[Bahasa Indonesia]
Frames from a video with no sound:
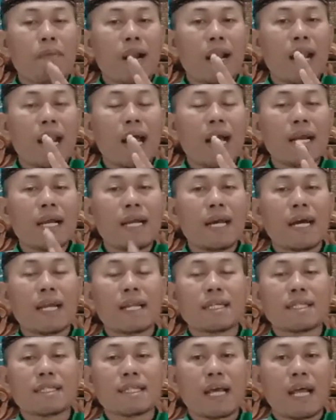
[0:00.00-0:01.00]

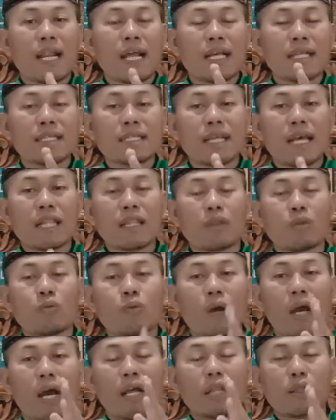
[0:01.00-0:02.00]
melanggar salah
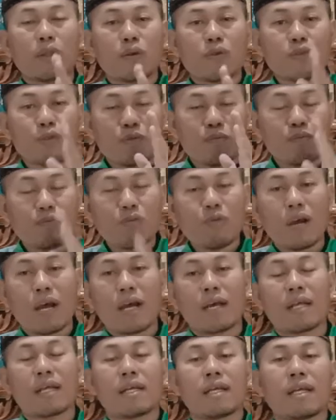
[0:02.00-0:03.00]
satu atau
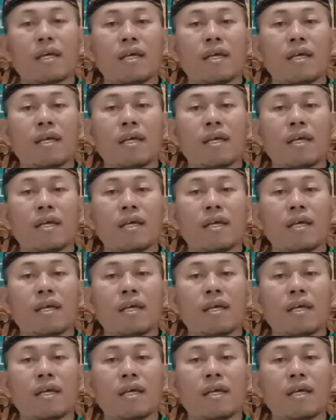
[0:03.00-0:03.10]
semua